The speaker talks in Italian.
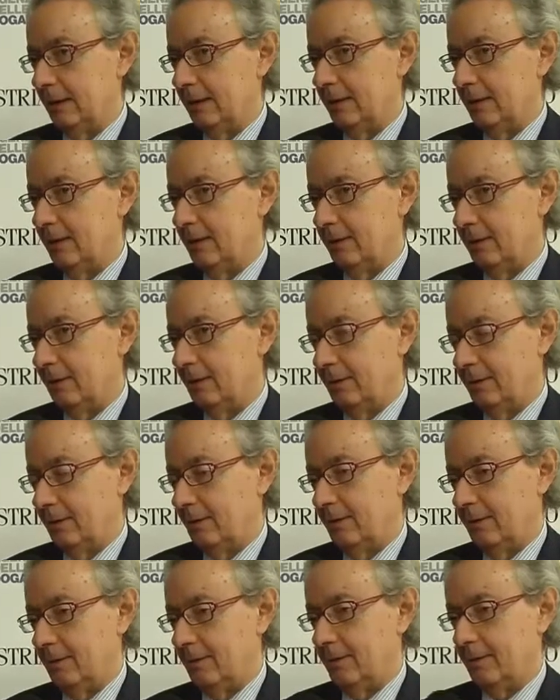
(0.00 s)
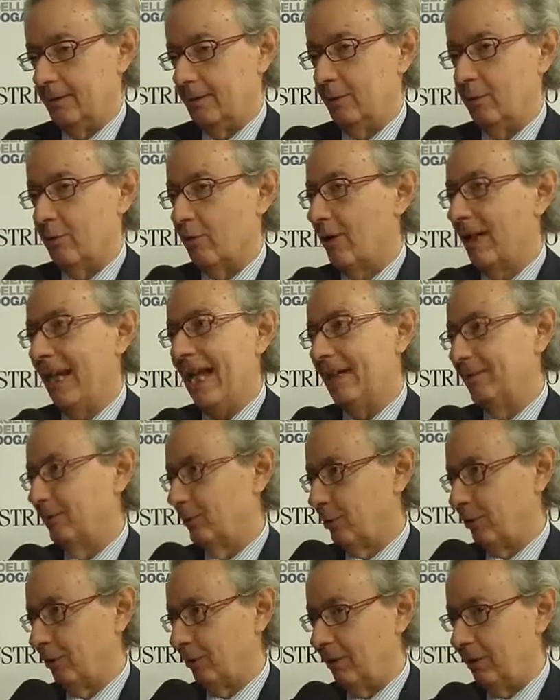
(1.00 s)
eh, con
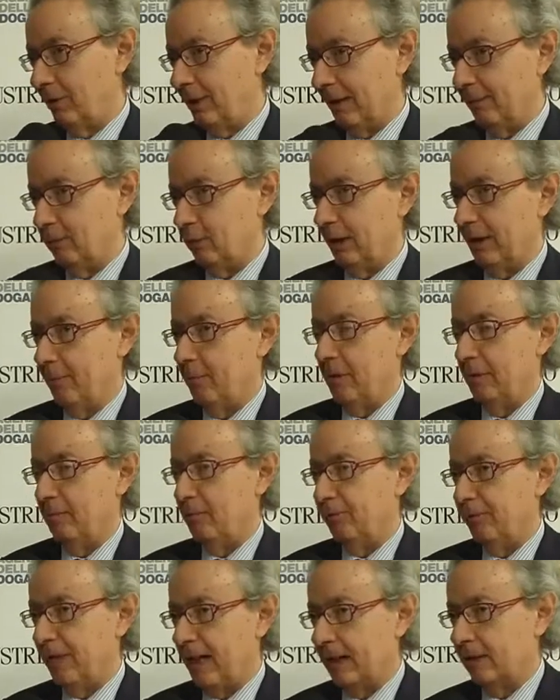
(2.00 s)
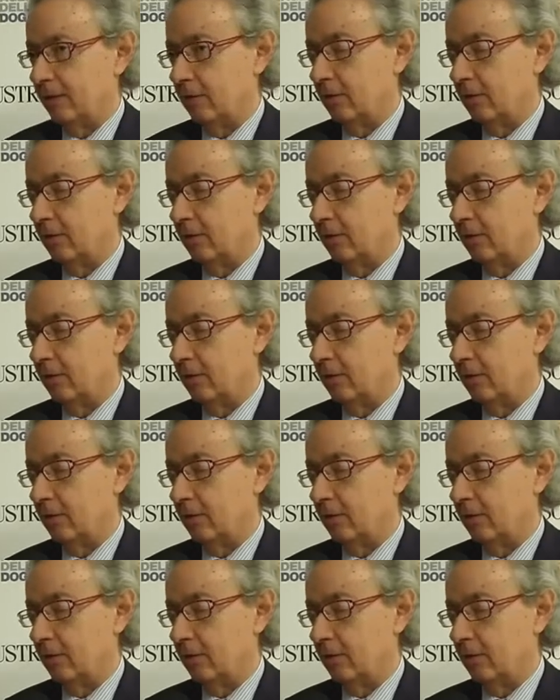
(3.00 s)
slancio diciamo, che abbiamo fatto.